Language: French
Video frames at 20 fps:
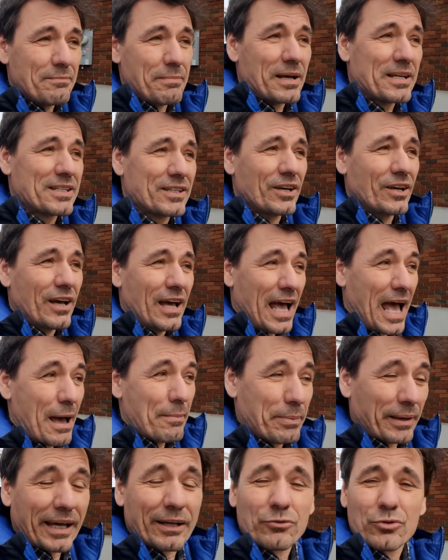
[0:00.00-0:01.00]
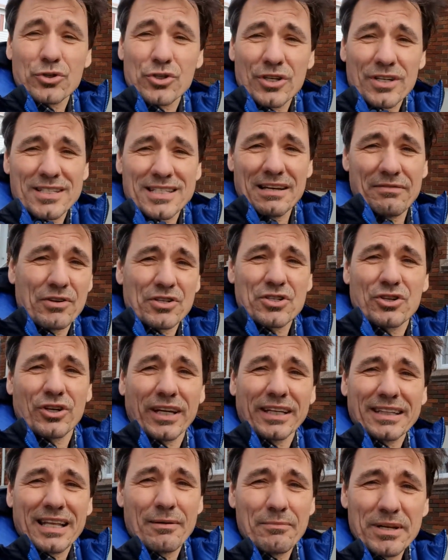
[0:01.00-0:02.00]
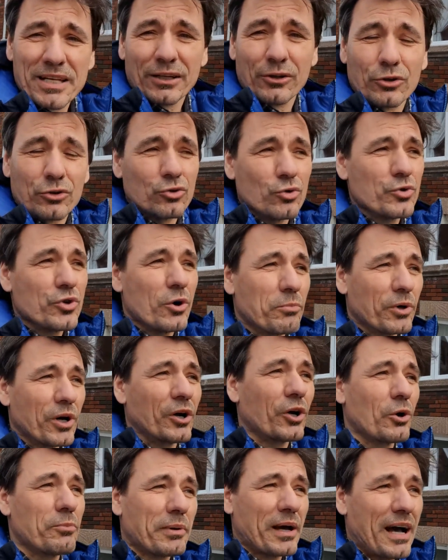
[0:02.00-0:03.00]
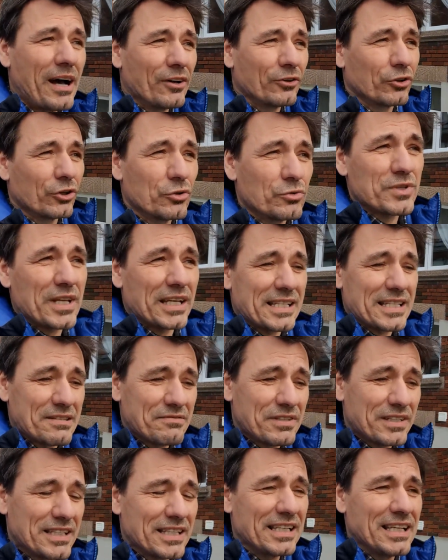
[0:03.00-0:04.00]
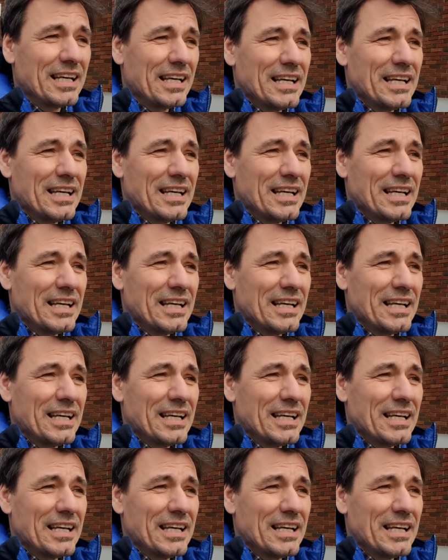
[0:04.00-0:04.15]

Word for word: parce que après tout ça, ça va se rétablir le tout et on pourra reprendre nos activités.